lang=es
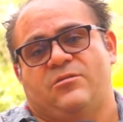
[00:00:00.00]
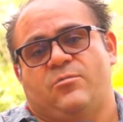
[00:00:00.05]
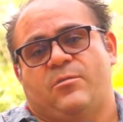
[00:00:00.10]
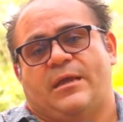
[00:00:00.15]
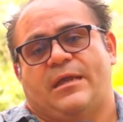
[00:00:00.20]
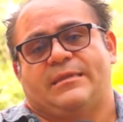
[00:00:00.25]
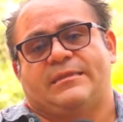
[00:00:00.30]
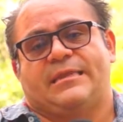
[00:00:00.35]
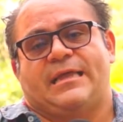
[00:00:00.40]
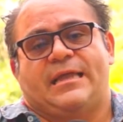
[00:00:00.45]

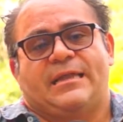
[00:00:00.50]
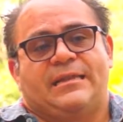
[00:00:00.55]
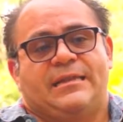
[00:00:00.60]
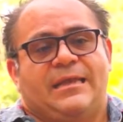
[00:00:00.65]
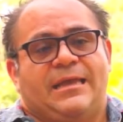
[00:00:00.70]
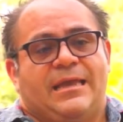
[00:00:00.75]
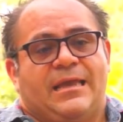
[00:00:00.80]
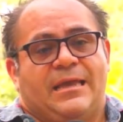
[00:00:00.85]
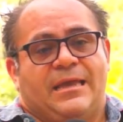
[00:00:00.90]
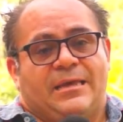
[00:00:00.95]

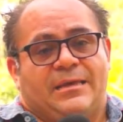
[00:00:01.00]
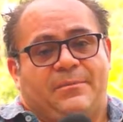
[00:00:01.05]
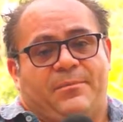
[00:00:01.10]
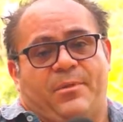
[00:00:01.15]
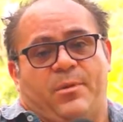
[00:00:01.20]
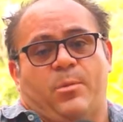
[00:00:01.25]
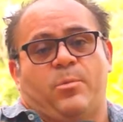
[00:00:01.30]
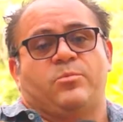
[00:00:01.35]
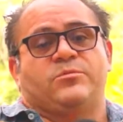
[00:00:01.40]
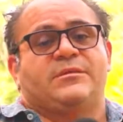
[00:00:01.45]
Yucatán
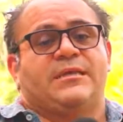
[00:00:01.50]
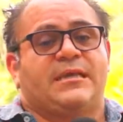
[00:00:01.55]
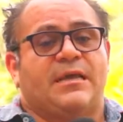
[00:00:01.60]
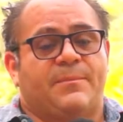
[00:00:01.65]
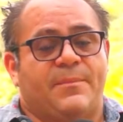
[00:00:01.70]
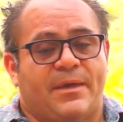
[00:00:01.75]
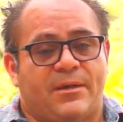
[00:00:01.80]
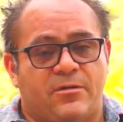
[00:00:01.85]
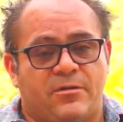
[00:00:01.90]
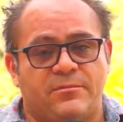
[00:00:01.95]
produce
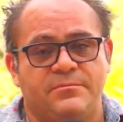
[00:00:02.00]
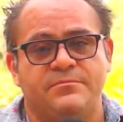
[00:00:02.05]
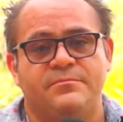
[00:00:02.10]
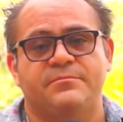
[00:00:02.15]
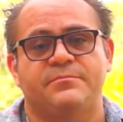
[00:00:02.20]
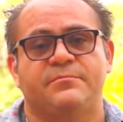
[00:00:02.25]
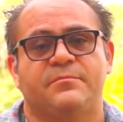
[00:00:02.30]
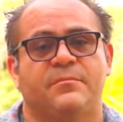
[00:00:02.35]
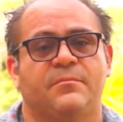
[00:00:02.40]
camarón,